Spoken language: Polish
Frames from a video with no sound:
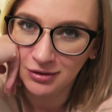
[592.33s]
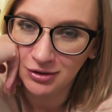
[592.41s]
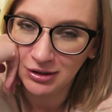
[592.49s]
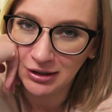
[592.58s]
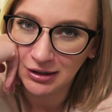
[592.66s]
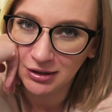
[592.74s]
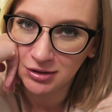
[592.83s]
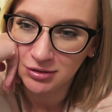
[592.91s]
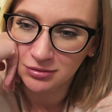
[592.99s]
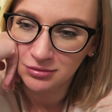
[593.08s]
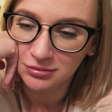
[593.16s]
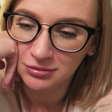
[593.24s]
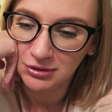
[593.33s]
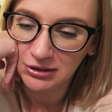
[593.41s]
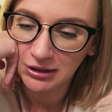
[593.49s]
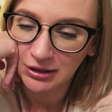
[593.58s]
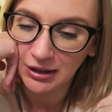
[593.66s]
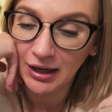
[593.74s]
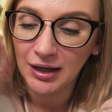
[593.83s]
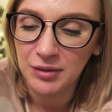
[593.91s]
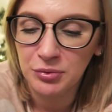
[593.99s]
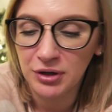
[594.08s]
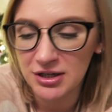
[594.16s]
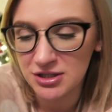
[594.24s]
No i tak, i tak. A,
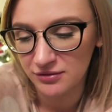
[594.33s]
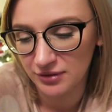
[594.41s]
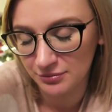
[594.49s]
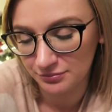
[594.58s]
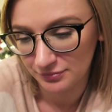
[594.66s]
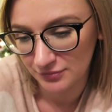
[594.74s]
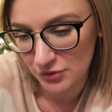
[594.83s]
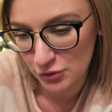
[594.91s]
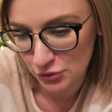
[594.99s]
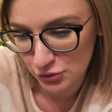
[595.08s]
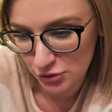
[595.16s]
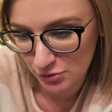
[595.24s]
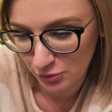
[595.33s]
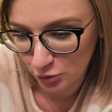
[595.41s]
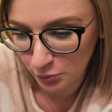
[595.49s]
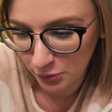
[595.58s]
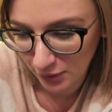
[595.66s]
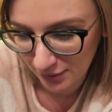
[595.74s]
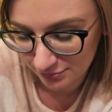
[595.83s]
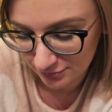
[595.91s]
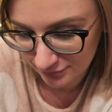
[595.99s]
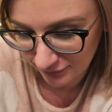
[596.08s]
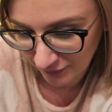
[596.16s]
pokażę Wam coś, co sobie kupiłam.